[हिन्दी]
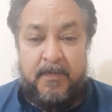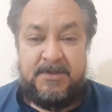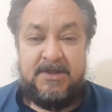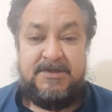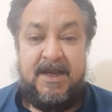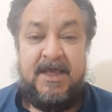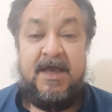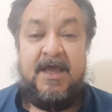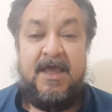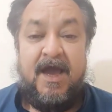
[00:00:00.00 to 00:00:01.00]
पता
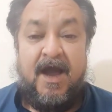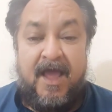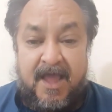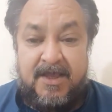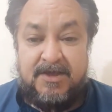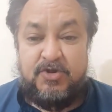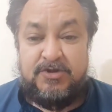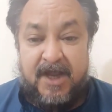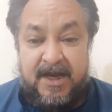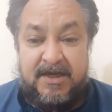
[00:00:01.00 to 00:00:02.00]
चलेगा कि आया ये
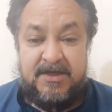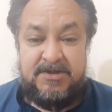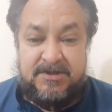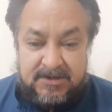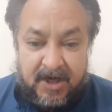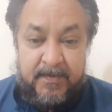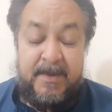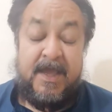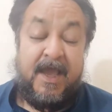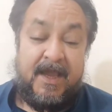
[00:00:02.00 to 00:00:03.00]
सोसाइटी रजिस्टर्ड
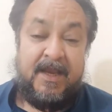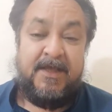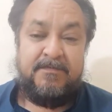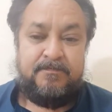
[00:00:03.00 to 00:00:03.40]
भी है कि नहीं